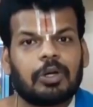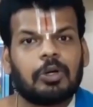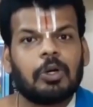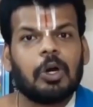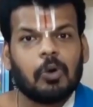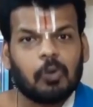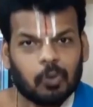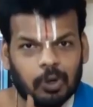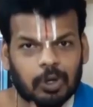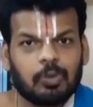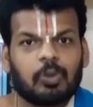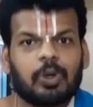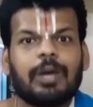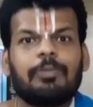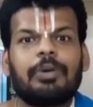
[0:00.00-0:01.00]
போய் ஒரு
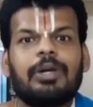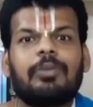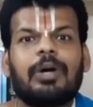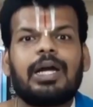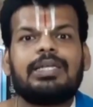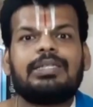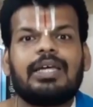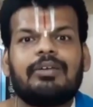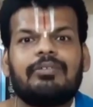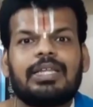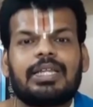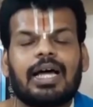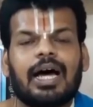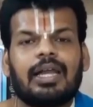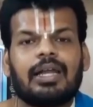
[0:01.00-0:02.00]
முறை பெருமாளை
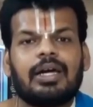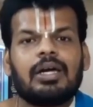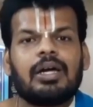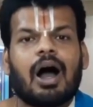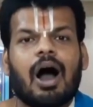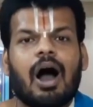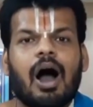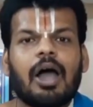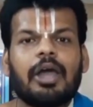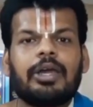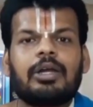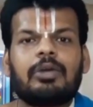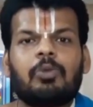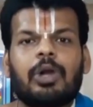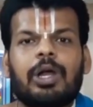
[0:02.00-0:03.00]
சேவித்தால்
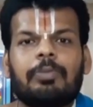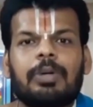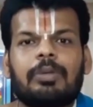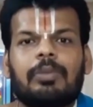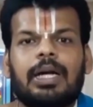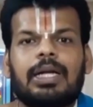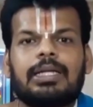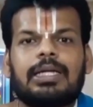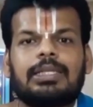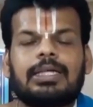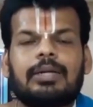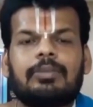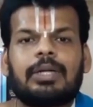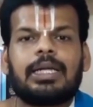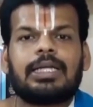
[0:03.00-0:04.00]
ஆயிரம் முறை பெருமாளை
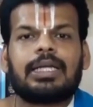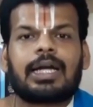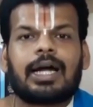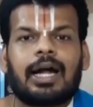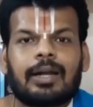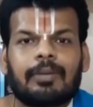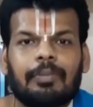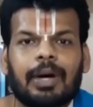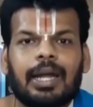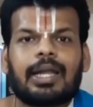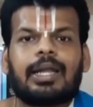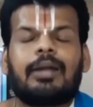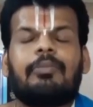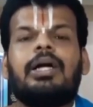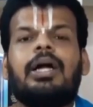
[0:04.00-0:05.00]
தரிசனம் பண்ணதற்கான
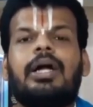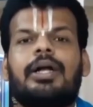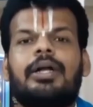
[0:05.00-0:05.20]
பலன் நமக்கு